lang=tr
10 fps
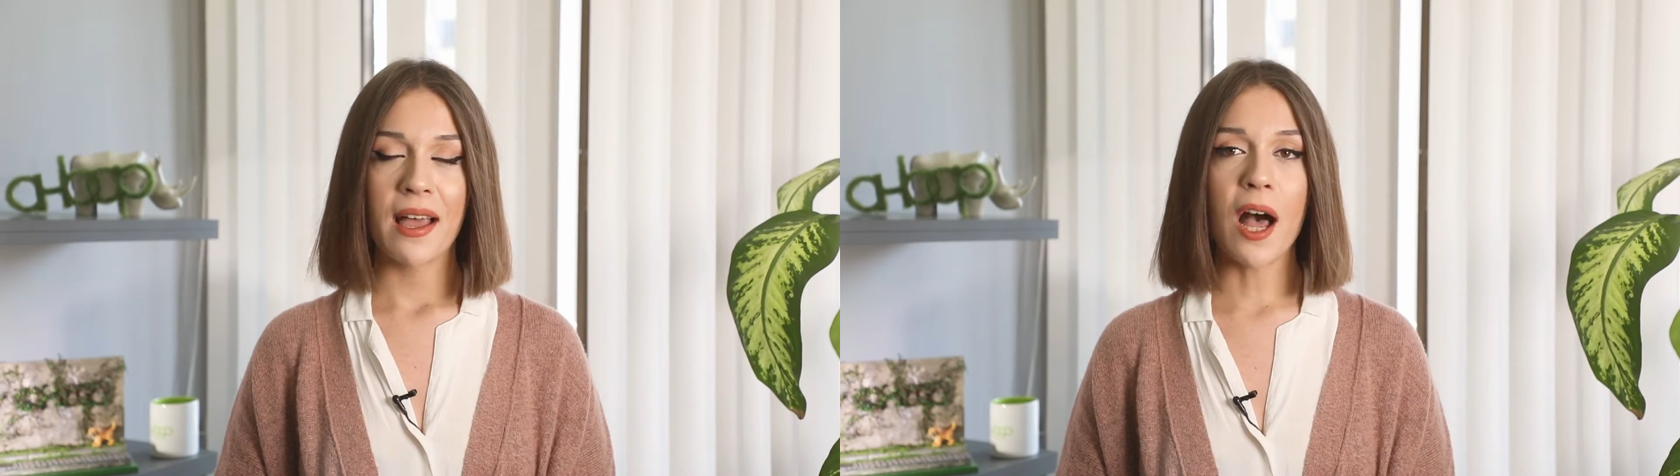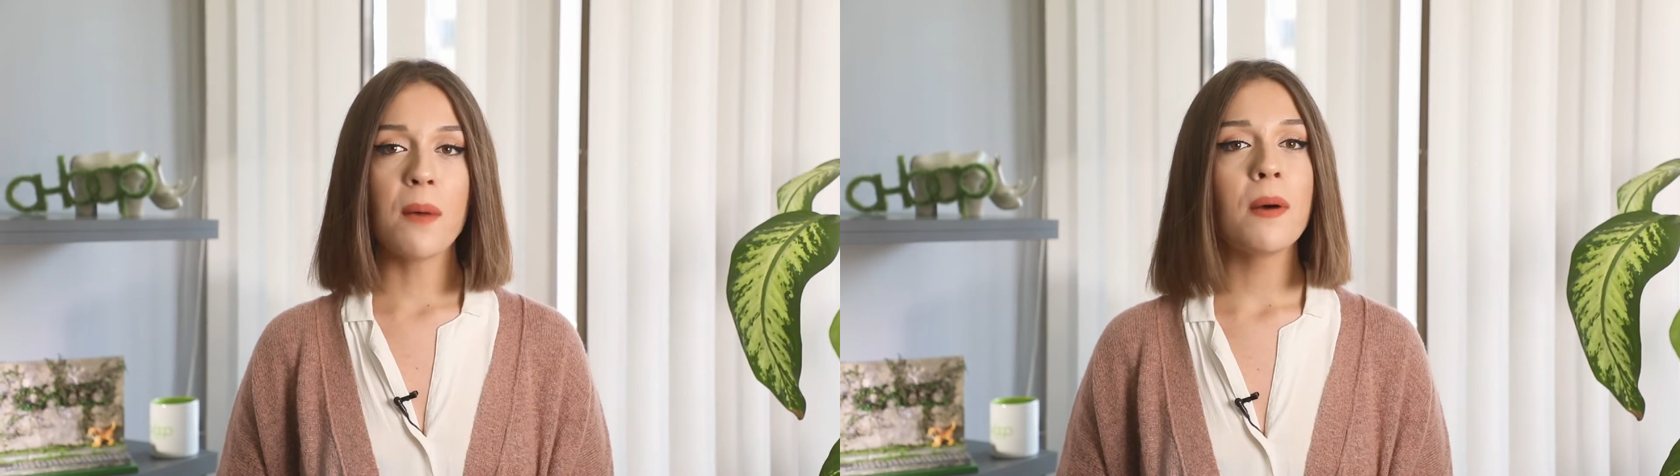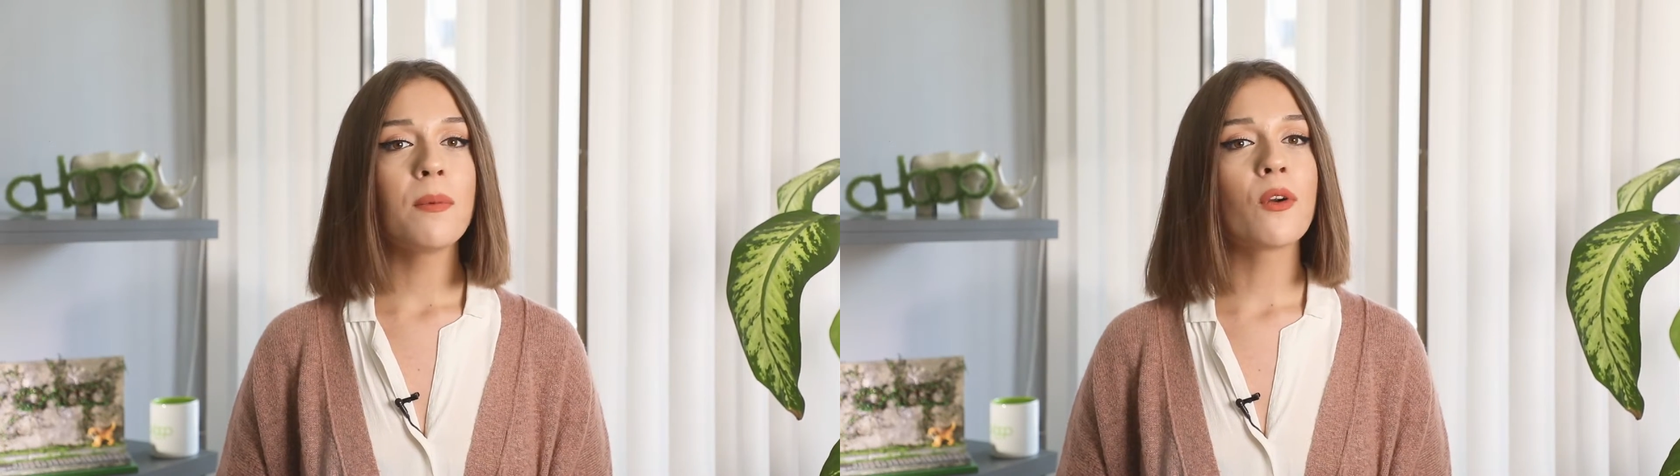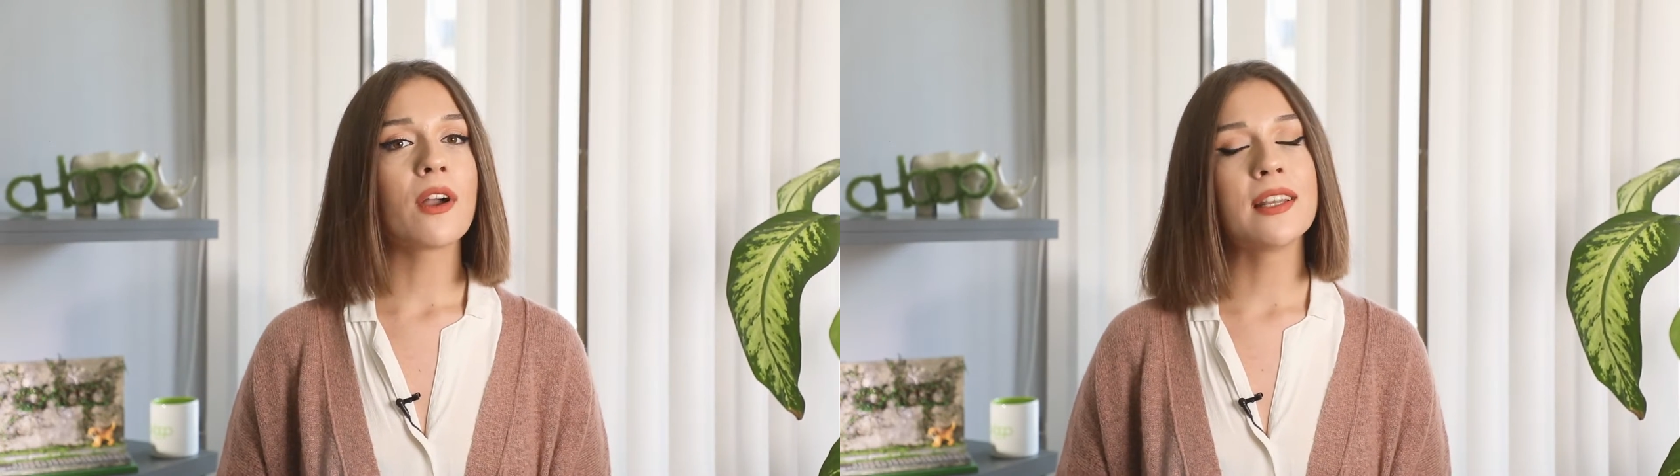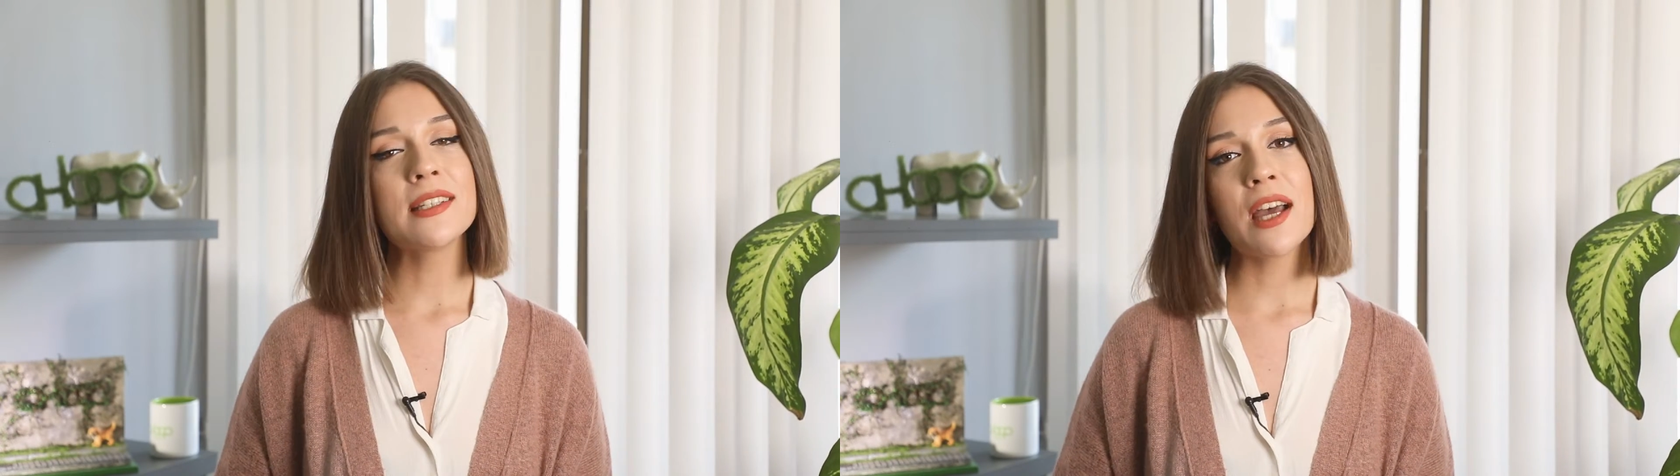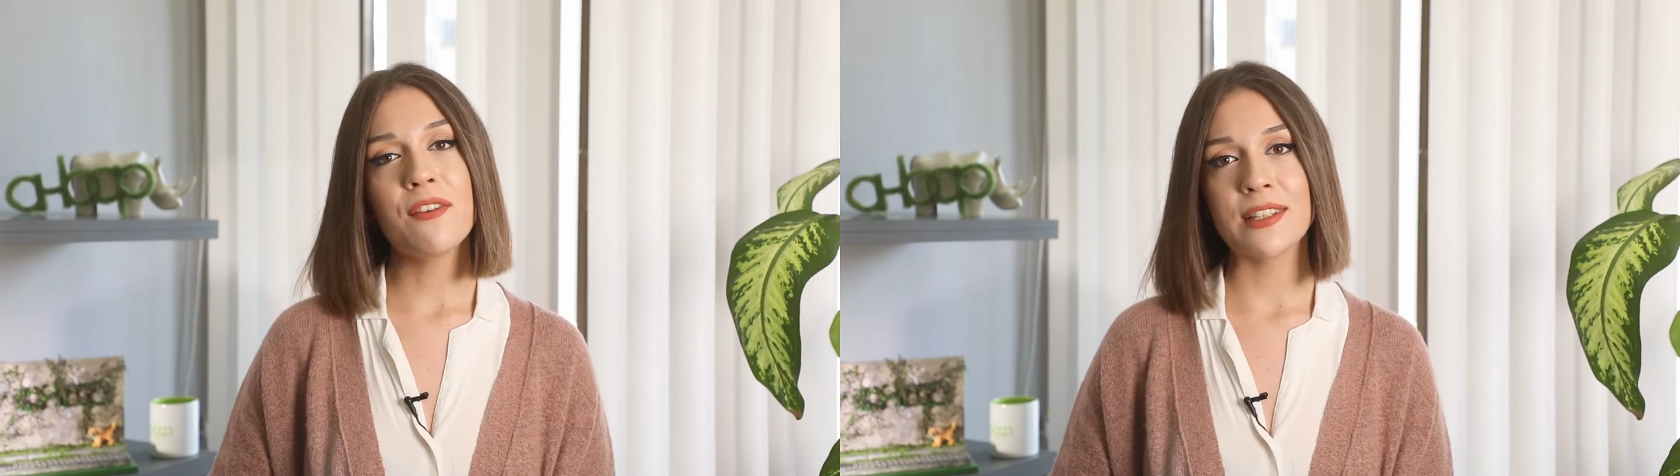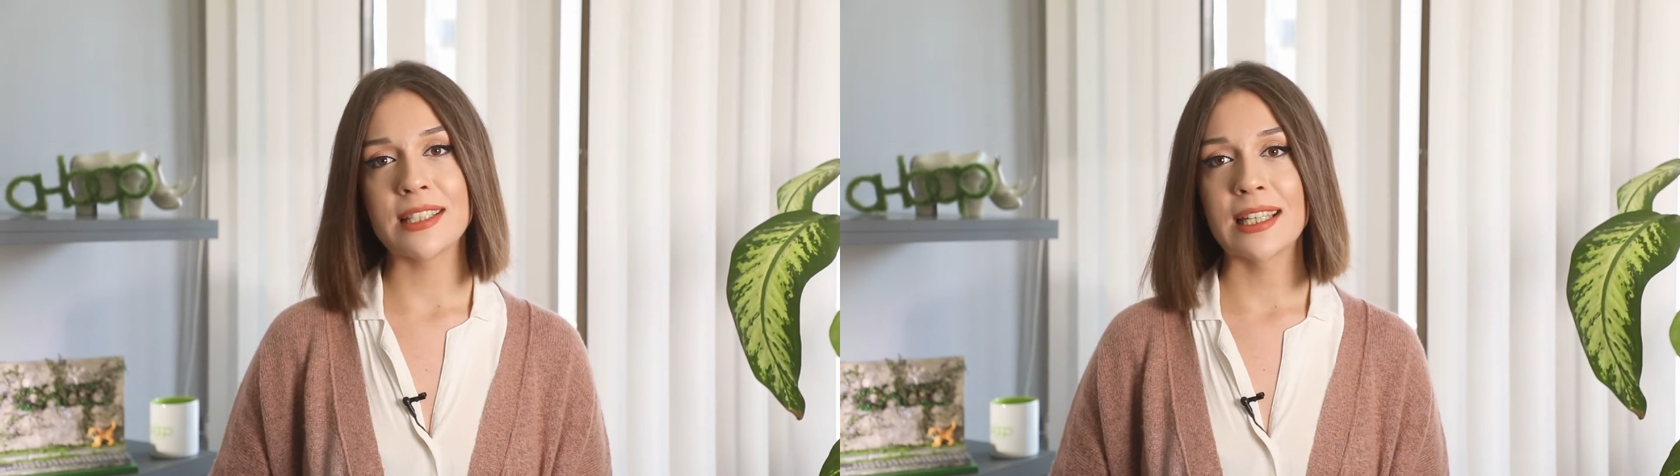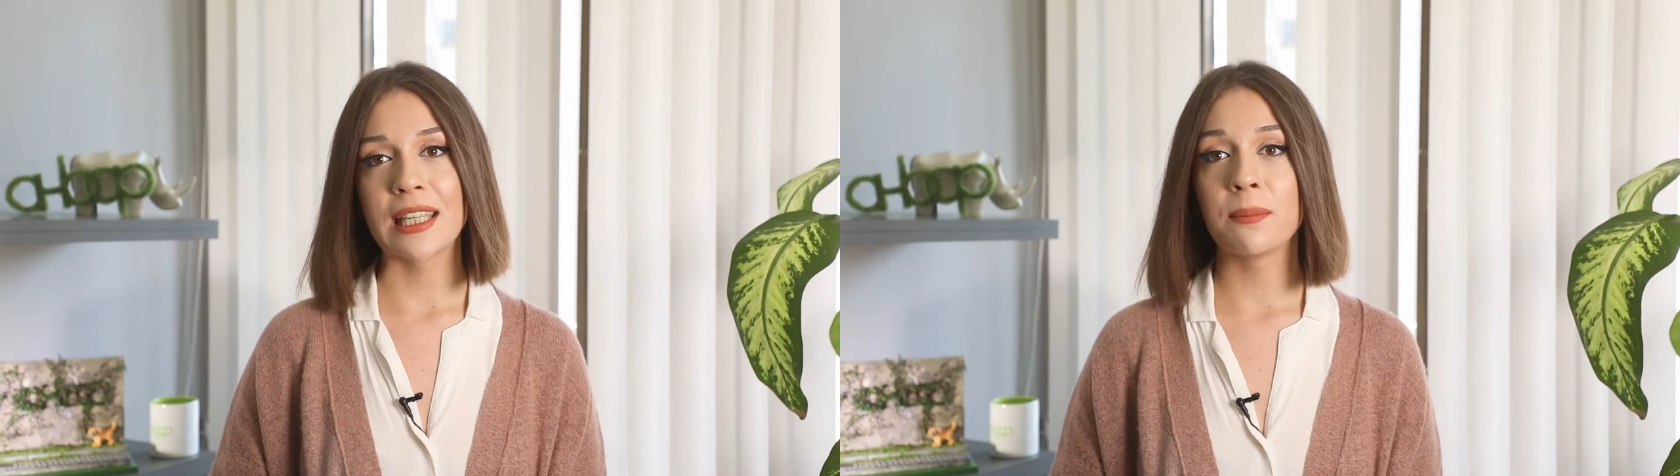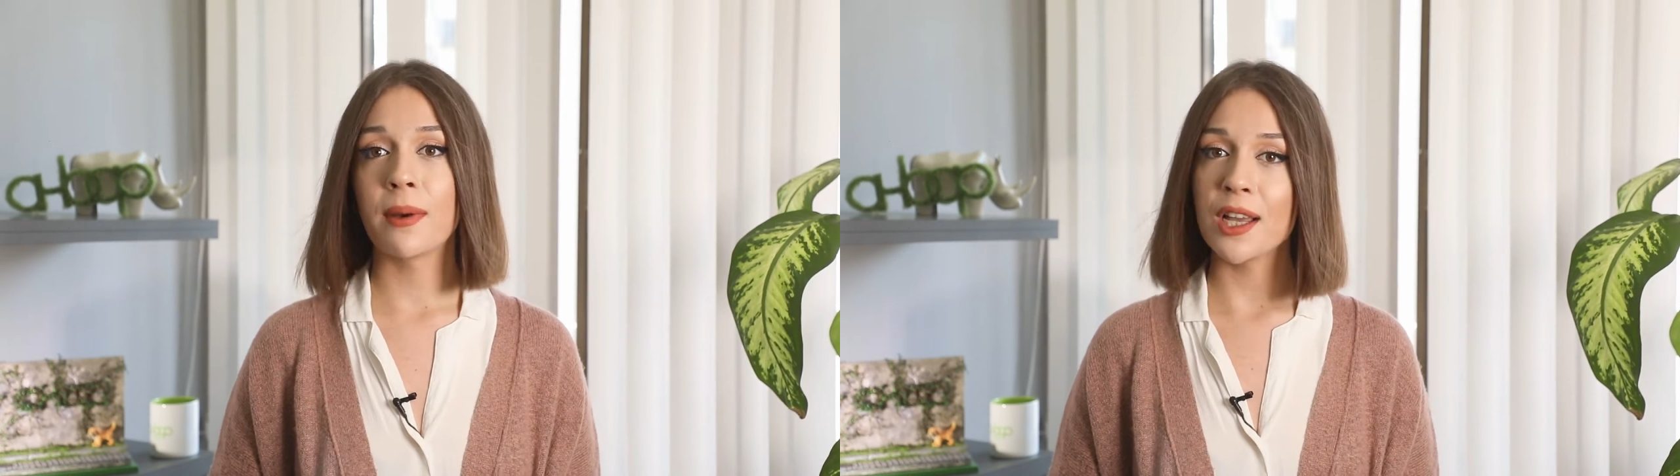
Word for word: Ahbap.org ana sayfasındaki